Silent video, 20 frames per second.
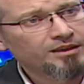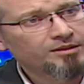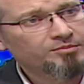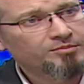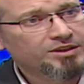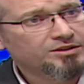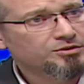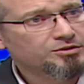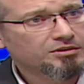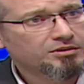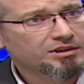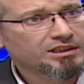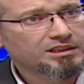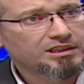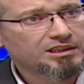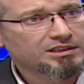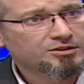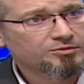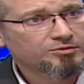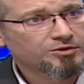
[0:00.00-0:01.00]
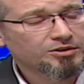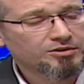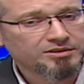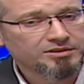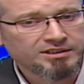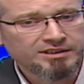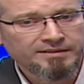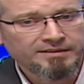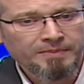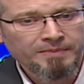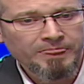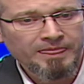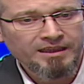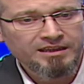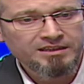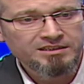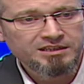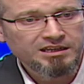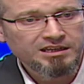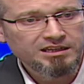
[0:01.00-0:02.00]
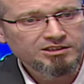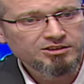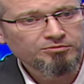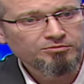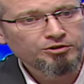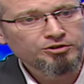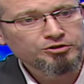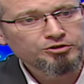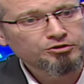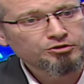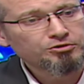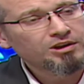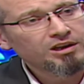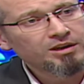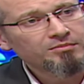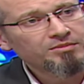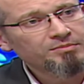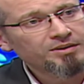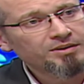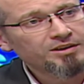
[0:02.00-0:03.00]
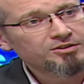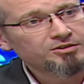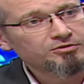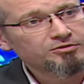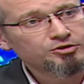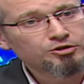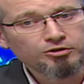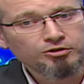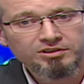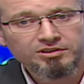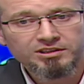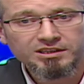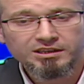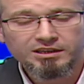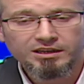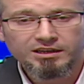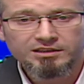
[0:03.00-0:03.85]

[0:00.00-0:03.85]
bien sûr, il y a de la somnolence. C'est l'exemple que je donne à mes patients. Je leur dis